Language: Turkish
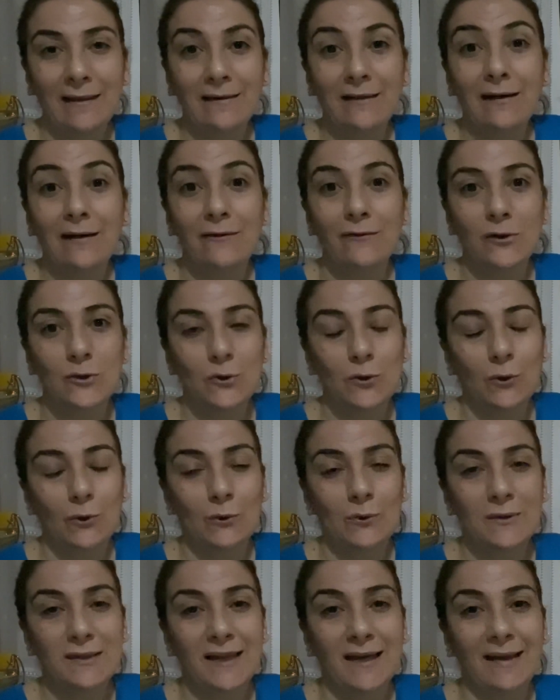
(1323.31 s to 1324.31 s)
Hava çok
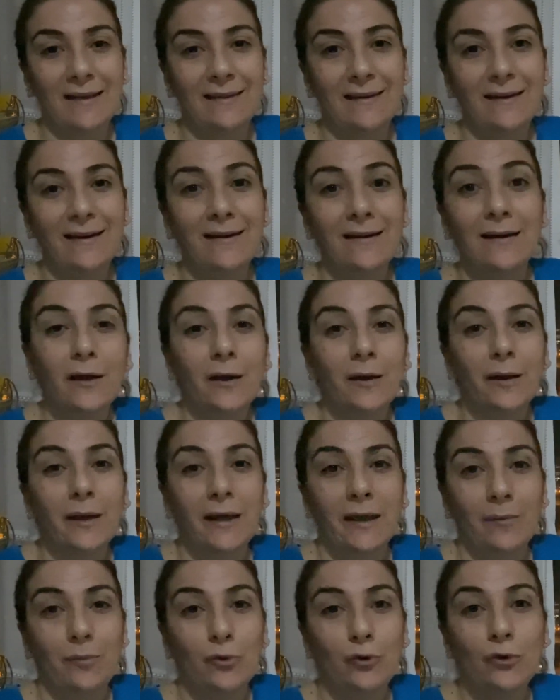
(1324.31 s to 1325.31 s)
güzeldi.
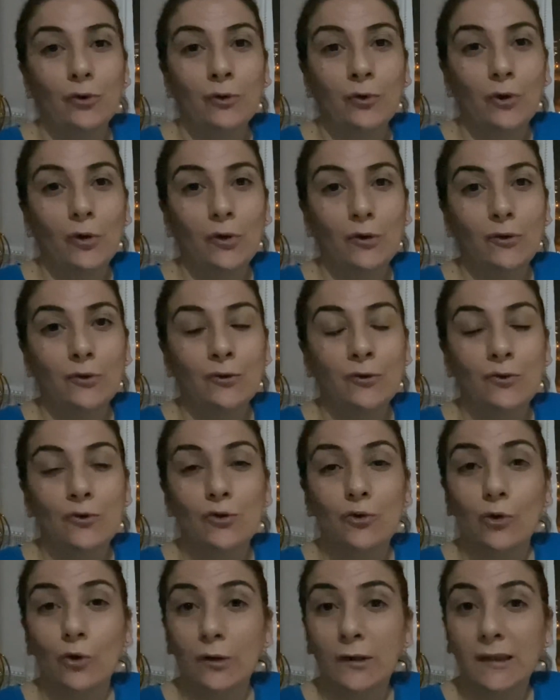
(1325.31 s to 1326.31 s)
E, bugün gördünüz
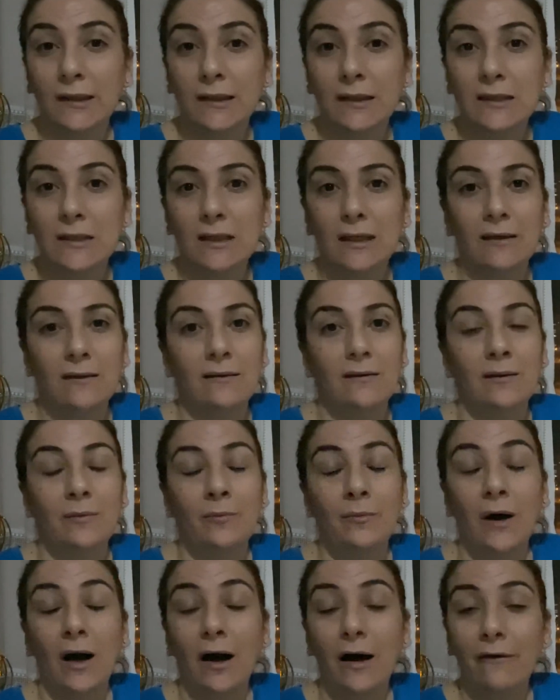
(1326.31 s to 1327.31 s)
şokta da çektim.
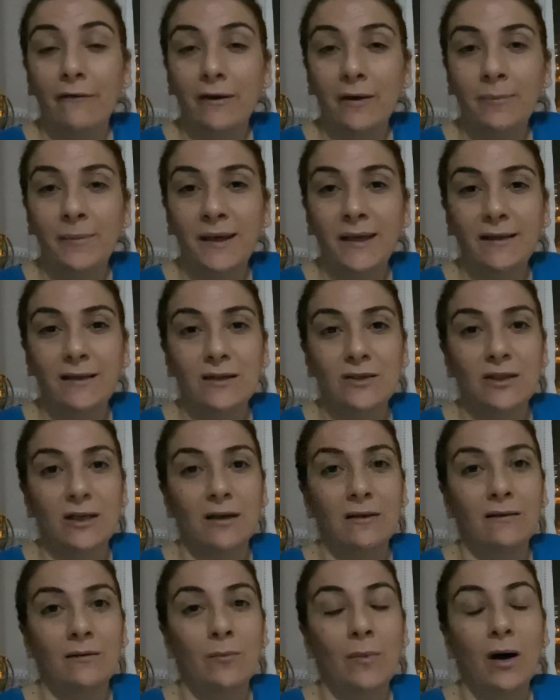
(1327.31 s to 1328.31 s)
AVM'yi de
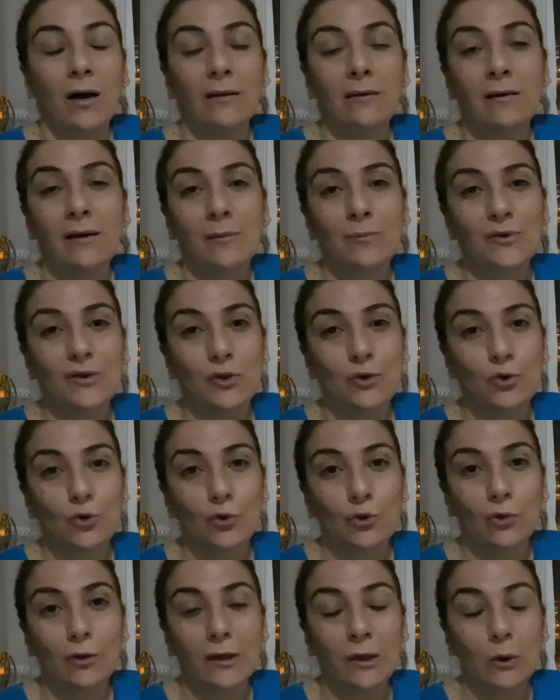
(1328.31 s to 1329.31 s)
çektim. Allah'ımıza
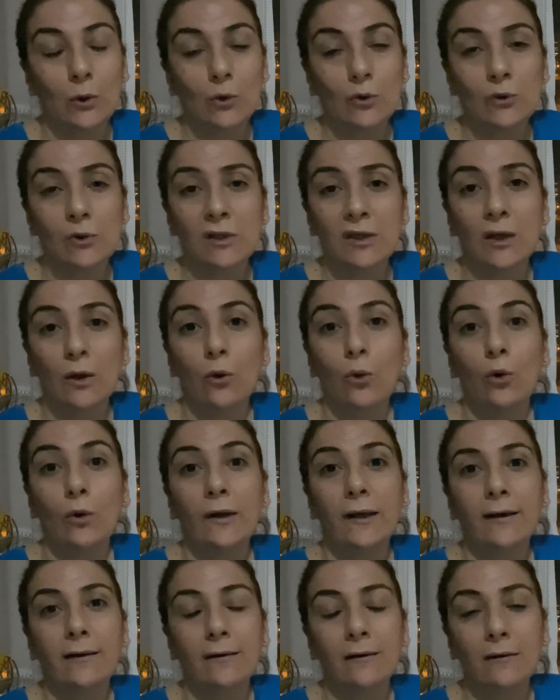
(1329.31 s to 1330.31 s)
şükürler olsun ki
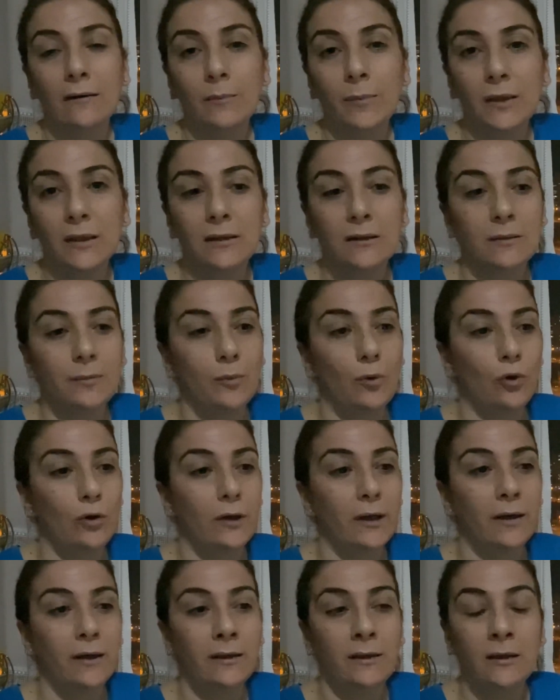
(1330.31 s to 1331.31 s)
öyle kalabalık böyle
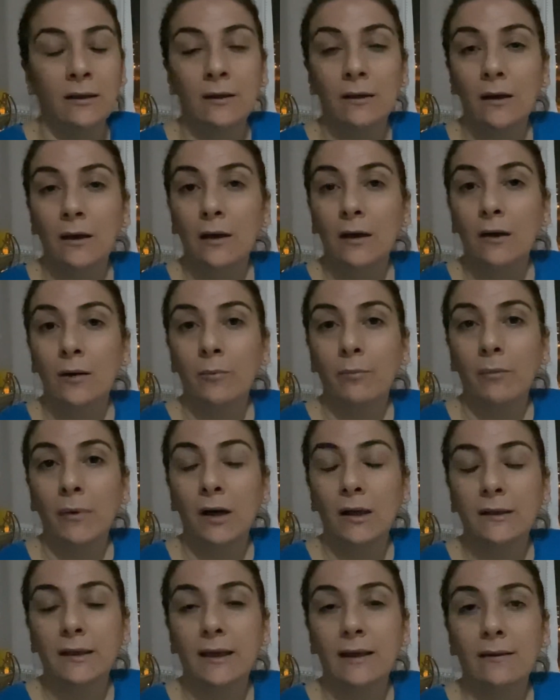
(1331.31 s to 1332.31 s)
hani
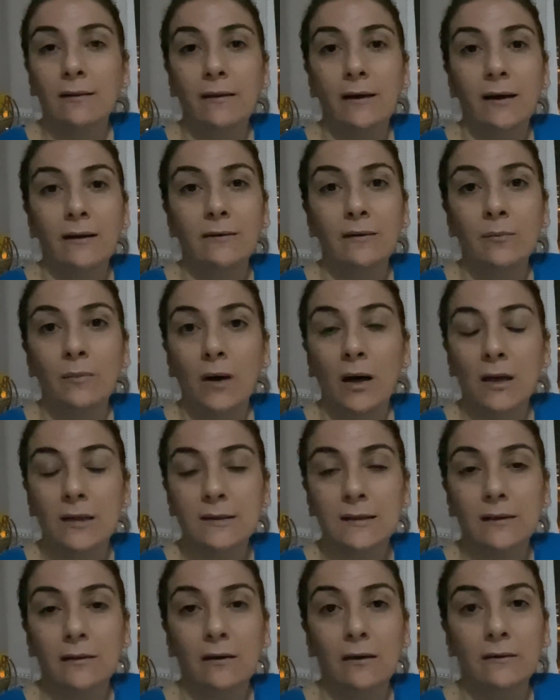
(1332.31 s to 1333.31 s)
marketlerde,
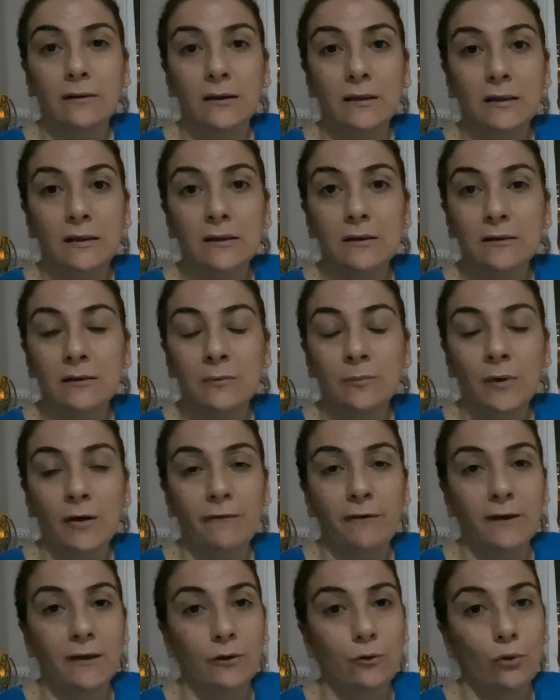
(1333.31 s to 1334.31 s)
mağazalarda yığılma
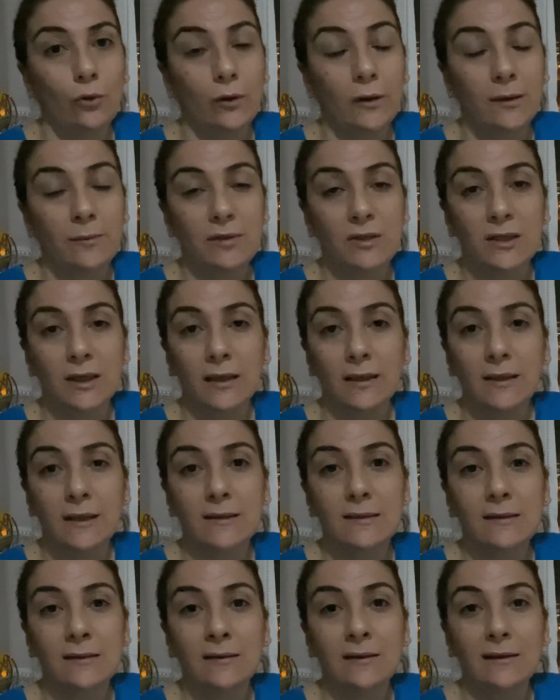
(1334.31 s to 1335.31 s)
falan öyle bir şey
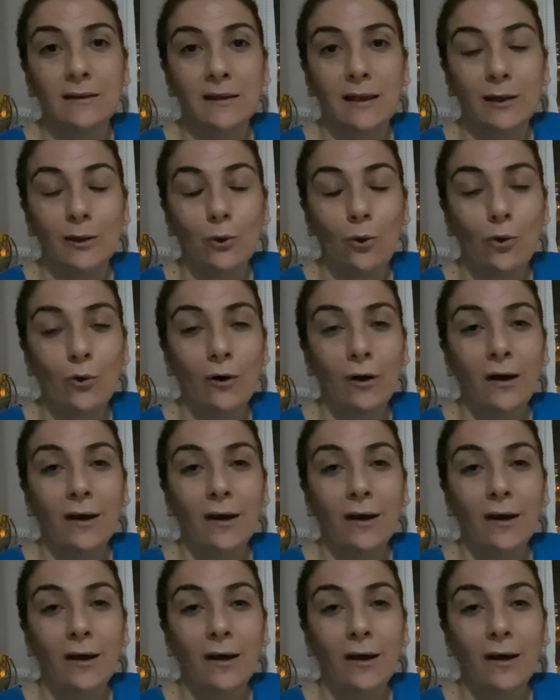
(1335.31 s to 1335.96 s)
kesinlikle yok.